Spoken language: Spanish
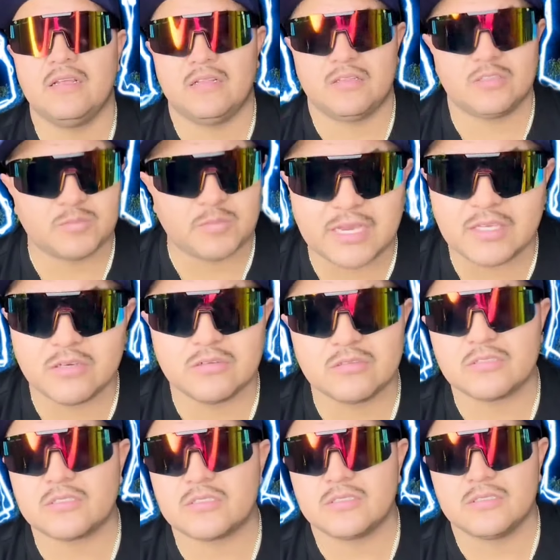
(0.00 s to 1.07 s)
Los
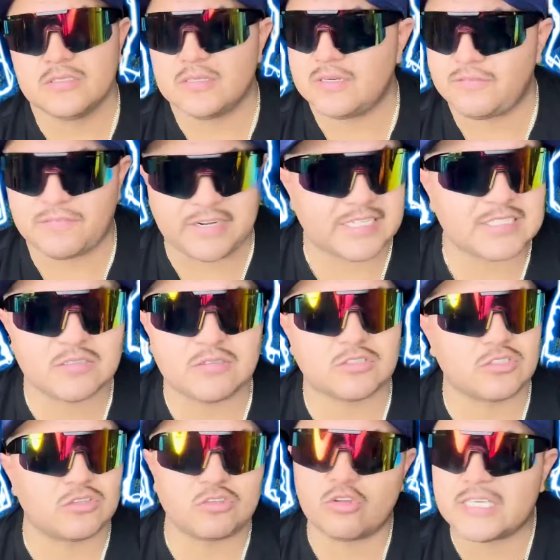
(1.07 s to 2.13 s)
Baños, Fresno,
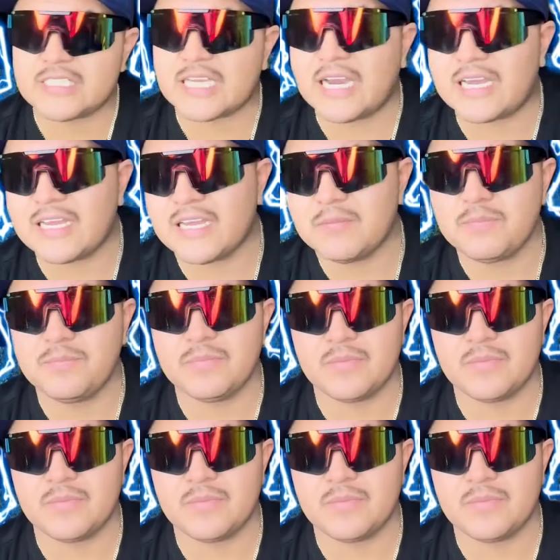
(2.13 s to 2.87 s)
o toda esa área,